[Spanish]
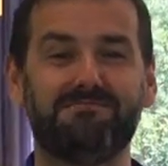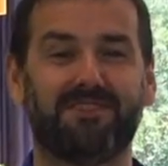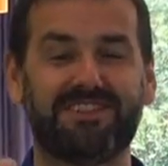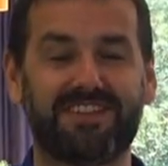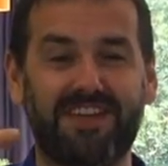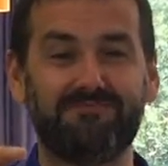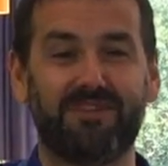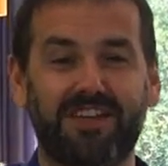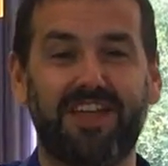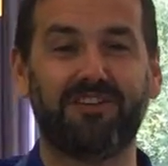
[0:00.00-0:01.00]
porque sé que por
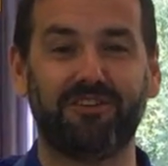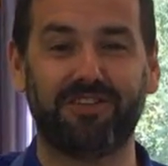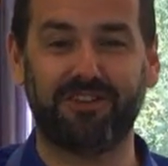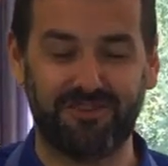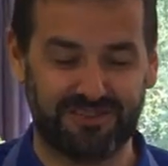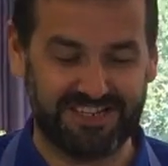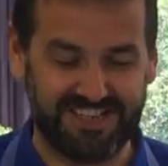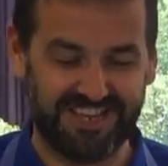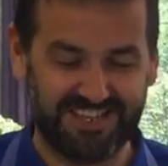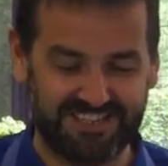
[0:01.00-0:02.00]
ahí hay cocineros que
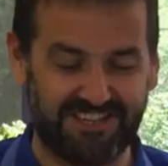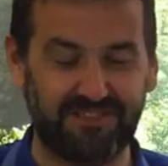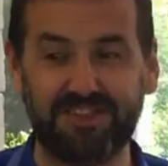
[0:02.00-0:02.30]
están guisando.